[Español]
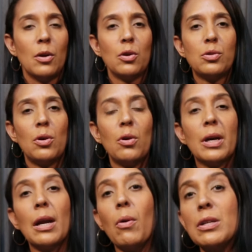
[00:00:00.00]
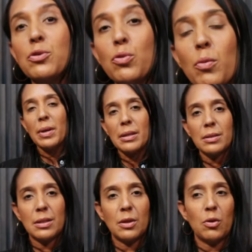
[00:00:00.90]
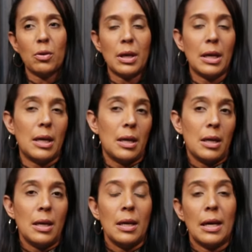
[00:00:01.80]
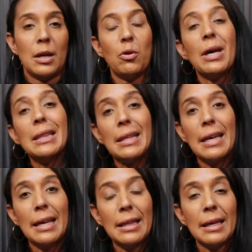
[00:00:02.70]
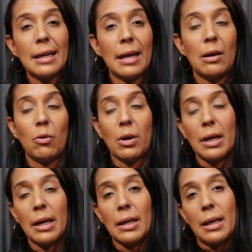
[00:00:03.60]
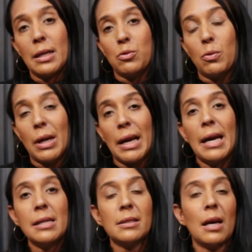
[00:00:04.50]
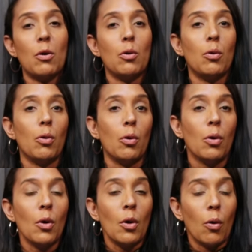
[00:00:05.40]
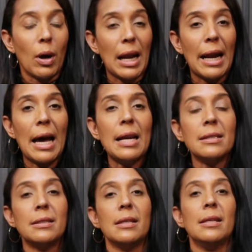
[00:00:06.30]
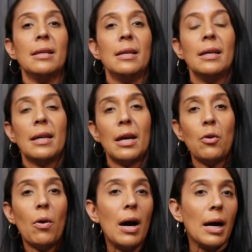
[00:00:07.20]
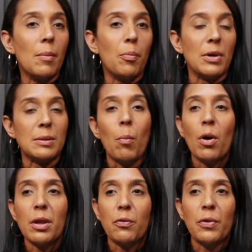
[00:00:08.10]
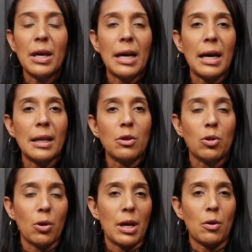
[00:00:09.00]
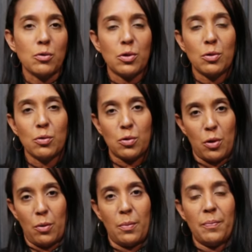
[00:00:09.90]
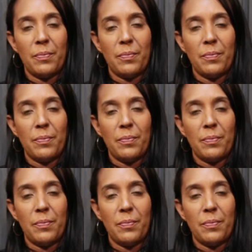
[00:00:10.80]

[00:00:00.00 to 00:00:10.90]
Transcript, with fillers: No solo que lo asumen, sino que ellos entienden que lo que, su creencia o, lo, o el análisis que ellos hagan, pues modifica toda constitución.